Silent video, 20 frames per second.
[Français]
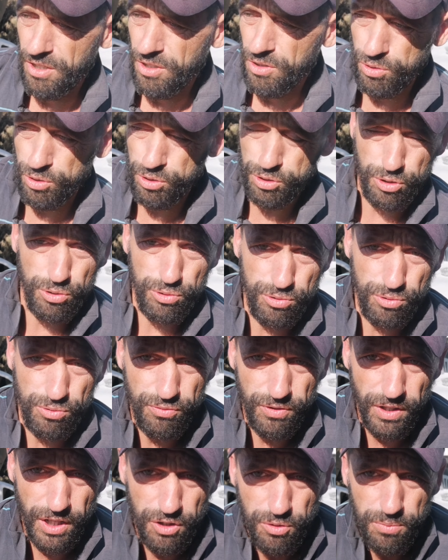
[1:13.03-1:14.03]
le jeu du
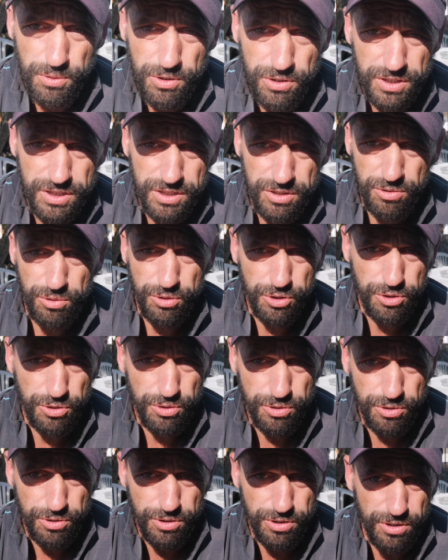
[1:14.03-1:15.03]
gouvernement, hein, le jeu
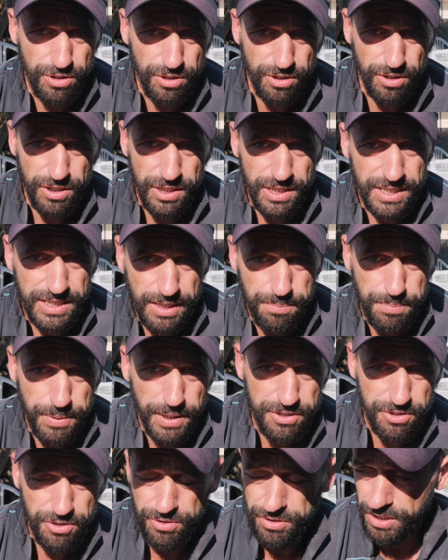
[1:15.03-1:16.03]
de, des
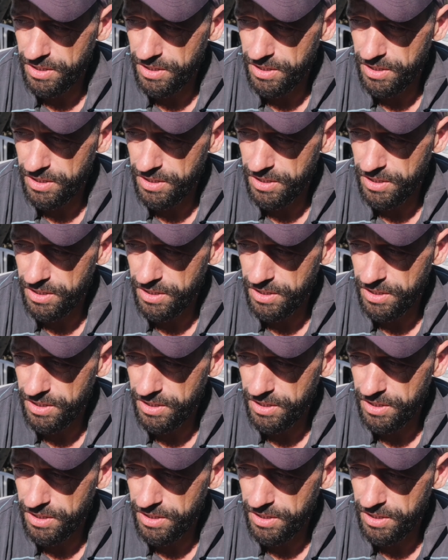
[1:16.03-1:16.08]
personnes